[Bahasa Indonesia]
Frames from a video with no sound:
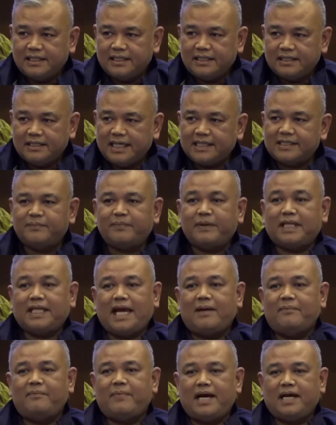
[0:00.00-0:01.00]
seperti
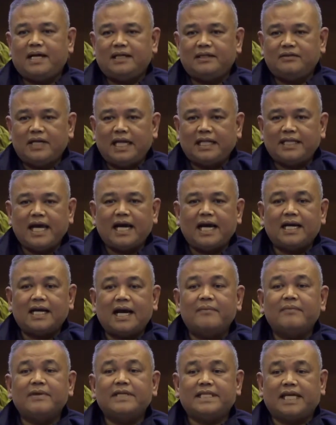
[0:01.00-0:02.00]
apa gitu. Nanti akan
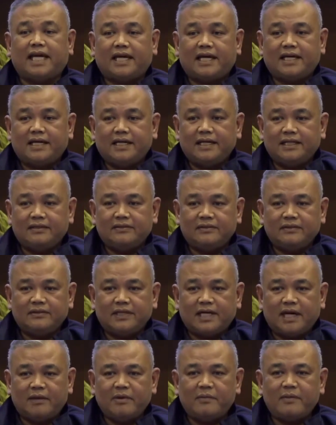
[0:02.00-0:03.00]
kami cek gitu.
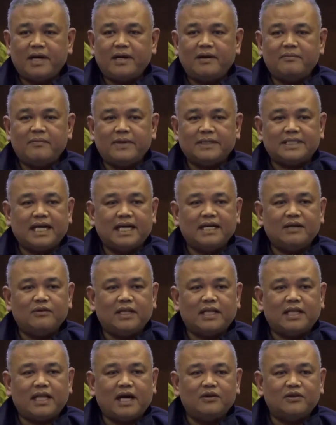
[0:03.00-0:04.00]
Kami memang masalah ini
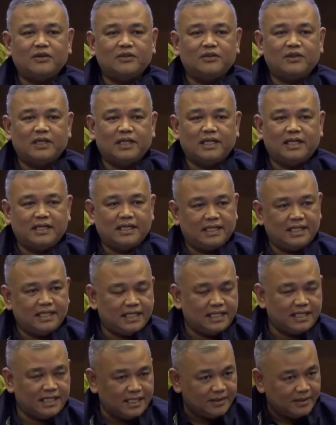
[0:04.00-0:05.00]
udah tahu tuh uh,
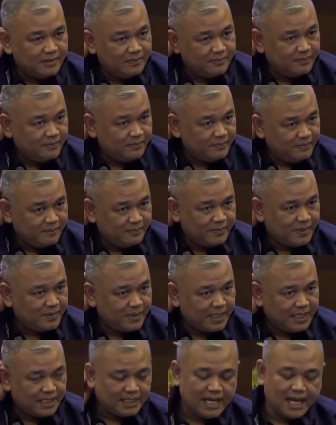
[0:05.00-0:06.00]
di
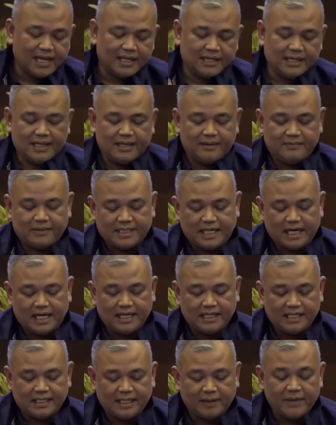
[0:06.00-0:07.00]
pemberitaan ya masalah
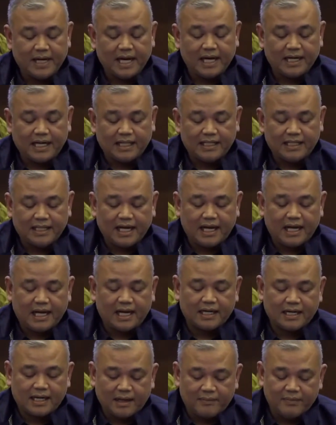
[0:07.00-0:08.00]
ini tapi nanti
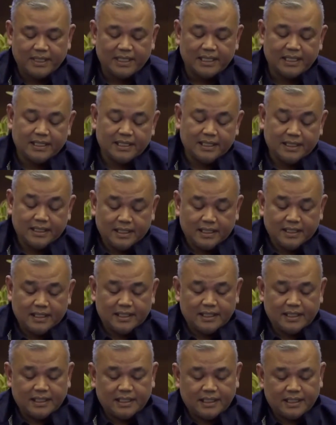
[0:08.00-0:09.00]
akan kami
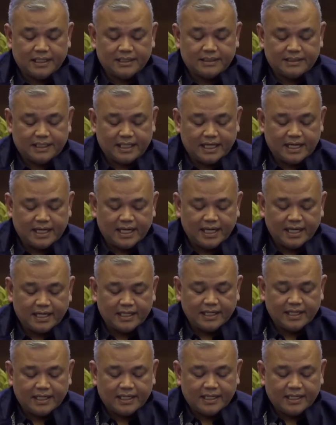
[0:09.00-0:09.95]
uh, cek